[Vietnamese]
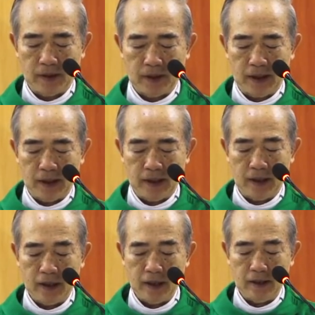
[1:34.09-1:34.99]
thì
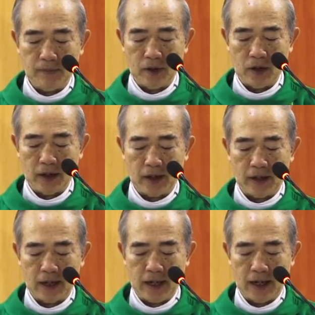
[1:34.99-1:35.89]
hơn mọi
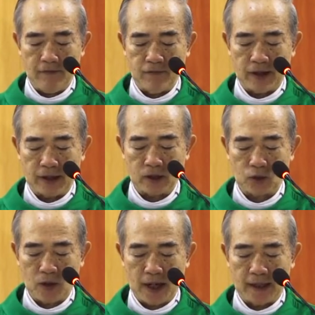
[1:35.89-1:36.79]
lễ vật
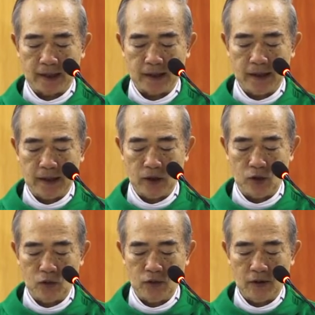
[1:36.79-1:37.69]
toàn
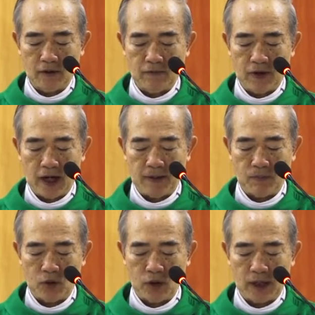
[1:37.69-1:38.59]
thiêu và
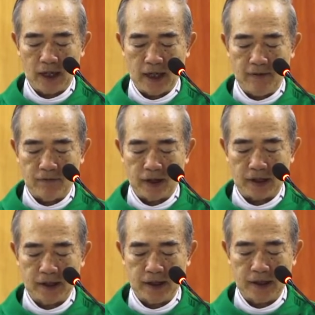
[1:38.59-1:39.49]
mọi lễ vật
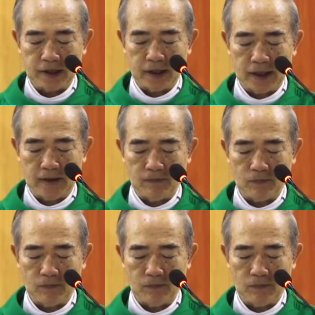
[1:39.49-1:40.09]
hy sinh.